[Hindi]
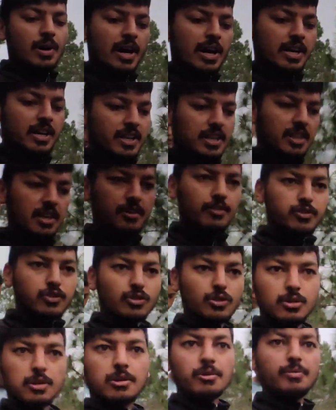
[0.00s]
भाई इन्हें
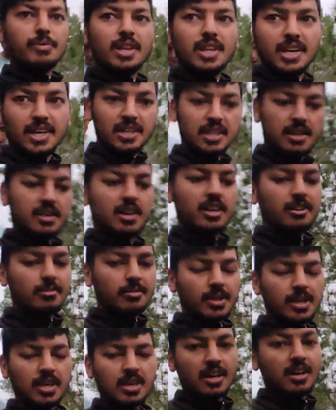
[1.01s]
फूल तो मिले नहीं कहीं
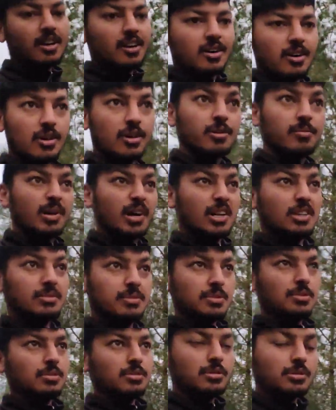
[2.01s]
भी और बारिश
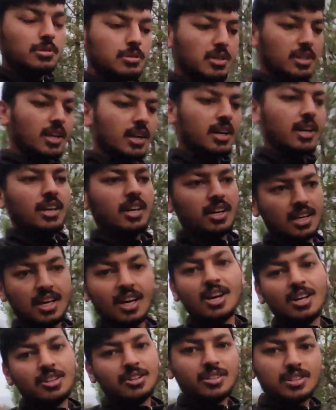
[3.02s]
भी शुरू होने लग गई है
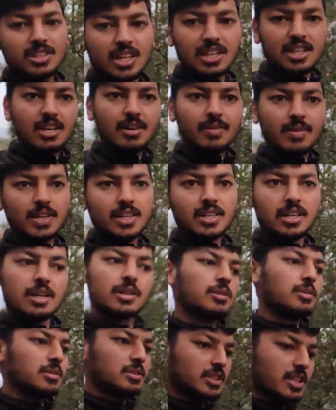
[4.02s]
तो चलते हैं भाई घर
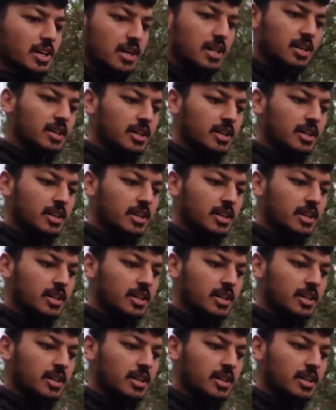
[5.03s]
को सीधा